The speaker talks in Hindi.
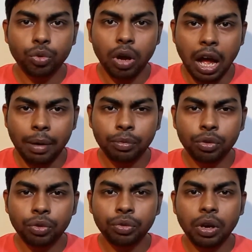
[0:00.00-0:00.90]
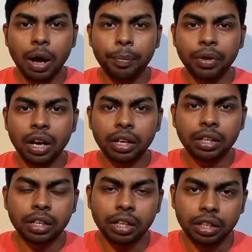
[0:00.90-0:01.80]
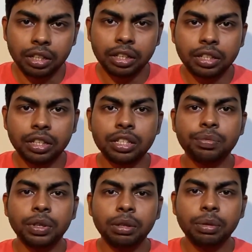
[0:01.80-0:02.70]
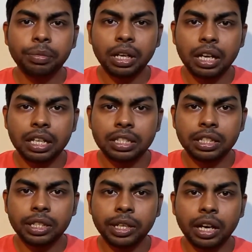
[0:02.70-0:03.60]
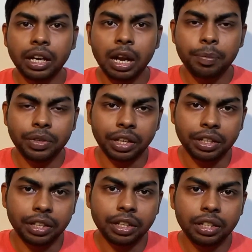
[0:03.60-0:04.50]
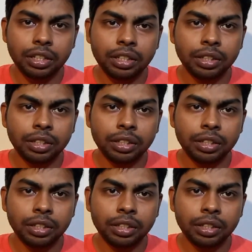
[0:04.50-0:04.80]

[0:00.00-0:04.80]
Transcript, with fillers: तो आपको अपना करियर किस फील्ड में बनाना चाहिए अगर आप टेक्निकल